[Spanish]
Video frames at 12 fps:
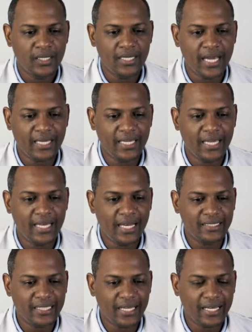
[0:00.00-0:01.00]
y aquí la
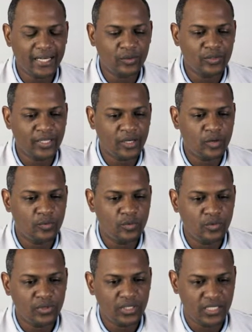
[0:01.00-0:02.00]
arteria carótida
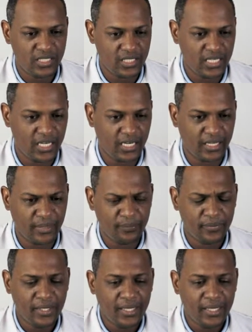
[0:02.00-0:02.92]
común izquierda.